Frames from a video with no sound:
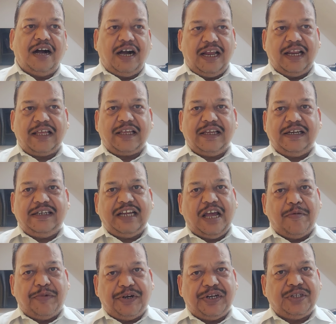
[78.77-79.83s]
हालांकि
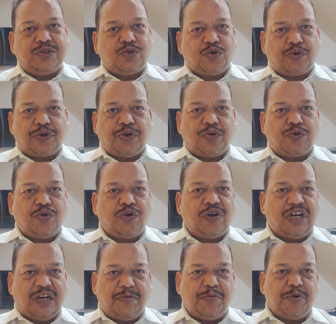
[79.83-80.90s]
डायबिटीज रोगियों को
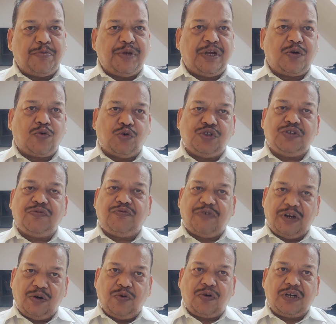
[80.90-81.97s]
गर्मी में कुछ
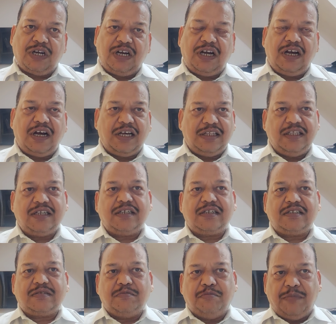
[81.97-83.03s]
फलों का अधिक
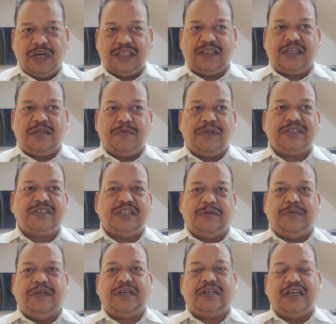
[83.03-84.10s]
मात्रा में
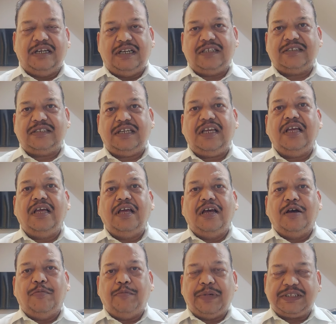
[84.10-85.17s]
सेवन करने से
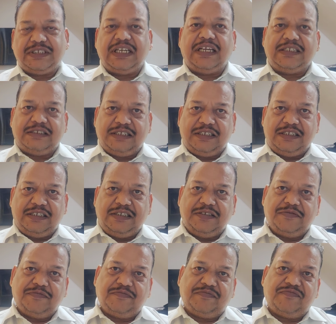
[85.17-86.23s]
बचना चाहिए
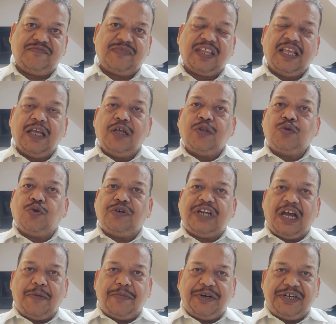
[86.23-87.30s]
तो
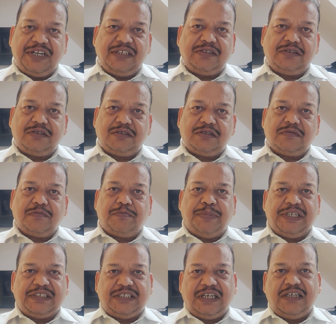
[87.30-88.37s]
डायबिटीज
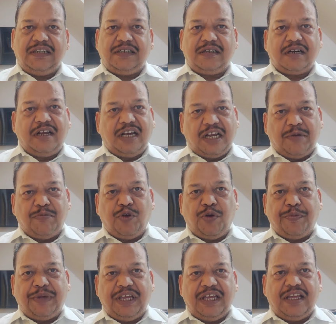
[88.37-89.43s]
पेशेंट गर्मियों
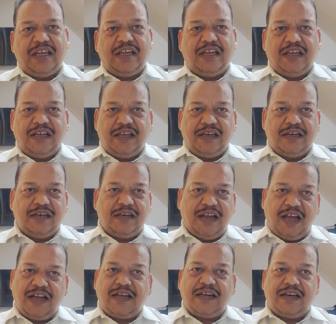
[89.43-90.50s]
में
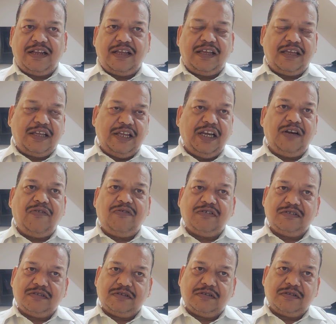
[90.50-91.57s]
ना करें इन
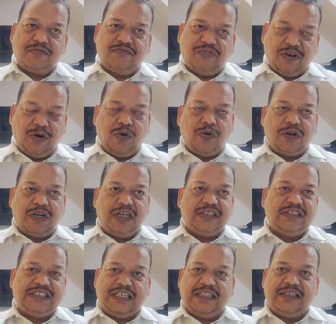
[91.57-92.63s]
फलों का
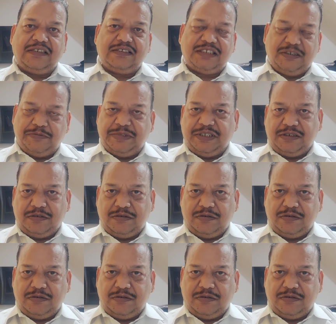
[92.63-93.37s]
ज़्यादा सेवन